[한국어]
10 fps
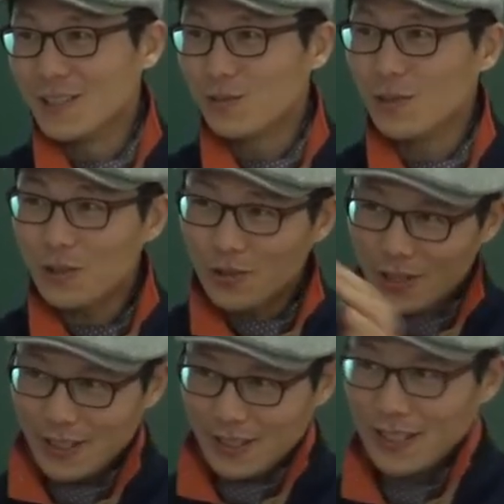중학교
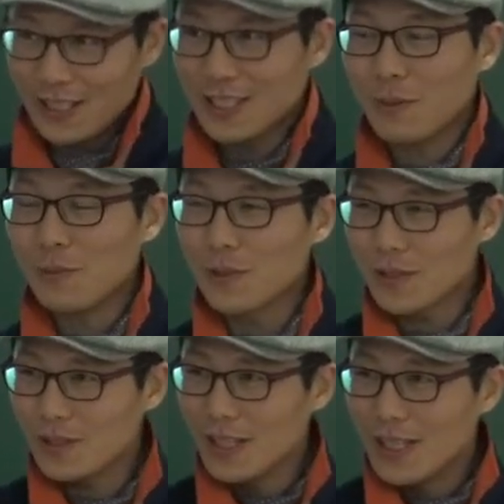때까지 아침에
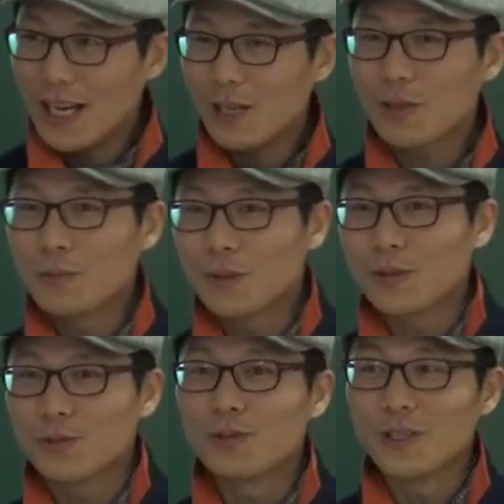버스, 하루에
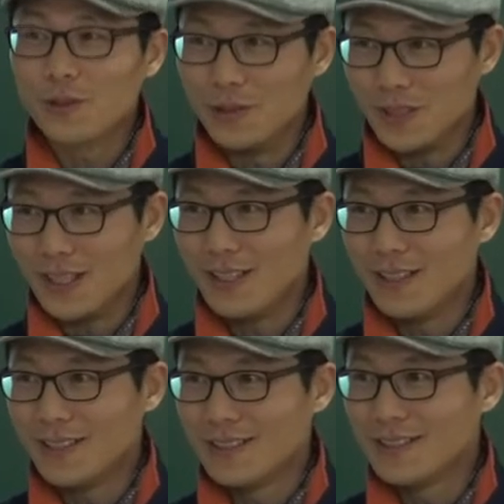버스 두 대 들어오니까.
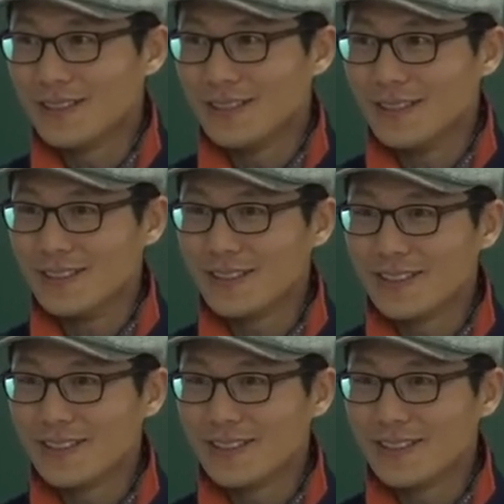음.